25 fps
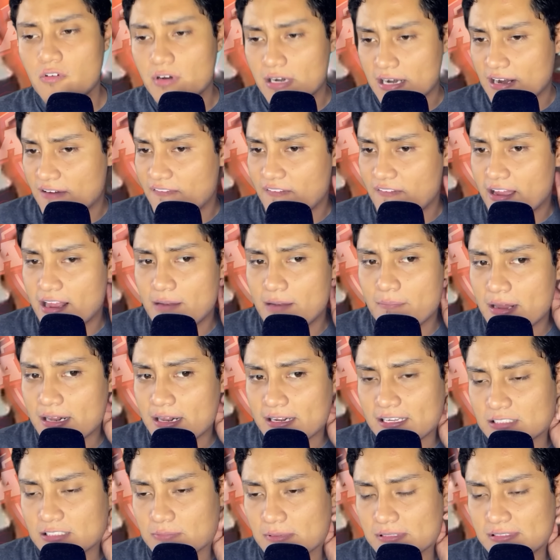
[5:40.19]
Rafael
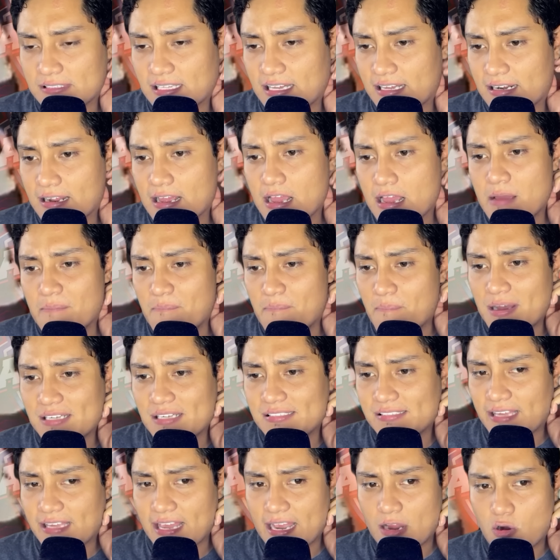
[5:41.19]
Márquez va a estar
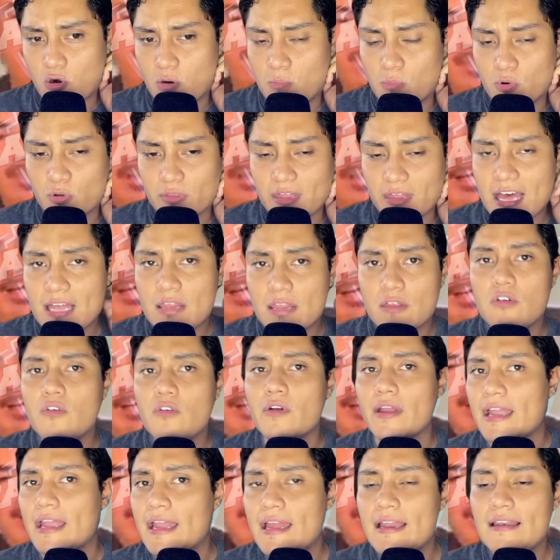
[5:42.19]
más que acomodado,
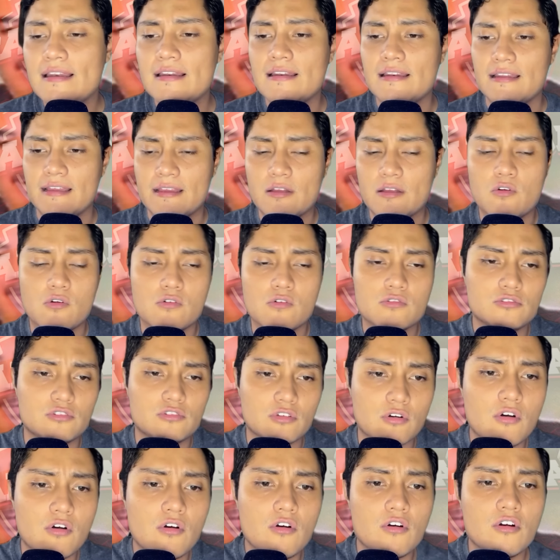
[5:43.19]
él
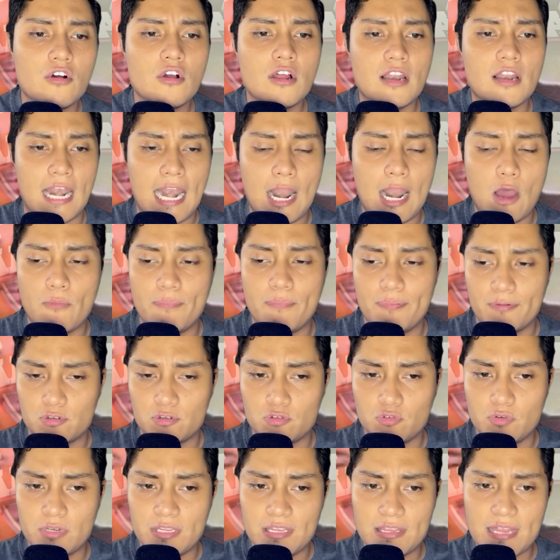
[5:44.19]
encontró la
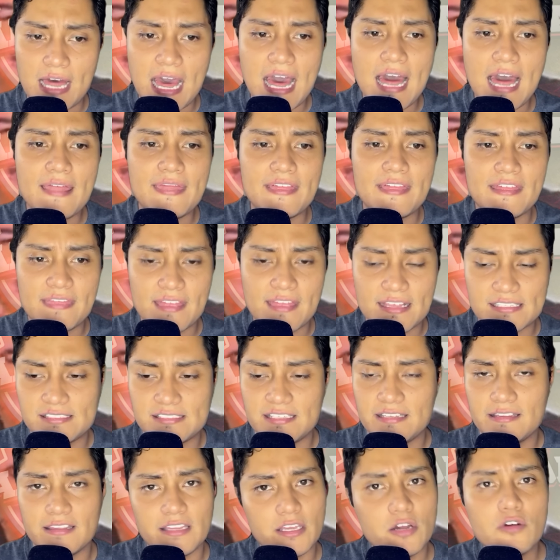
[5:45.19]
oportunidad y
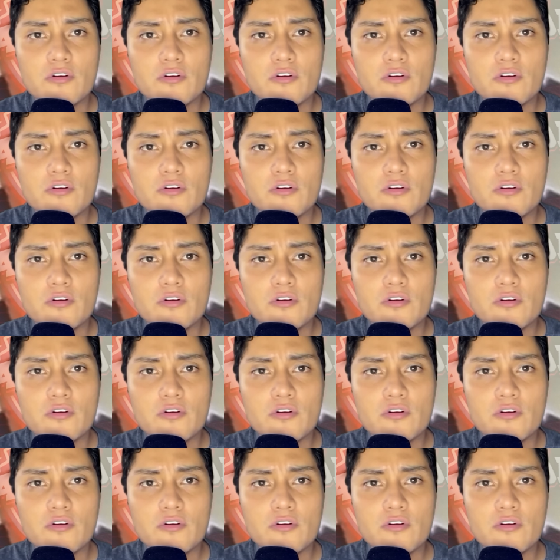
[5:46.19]
decidió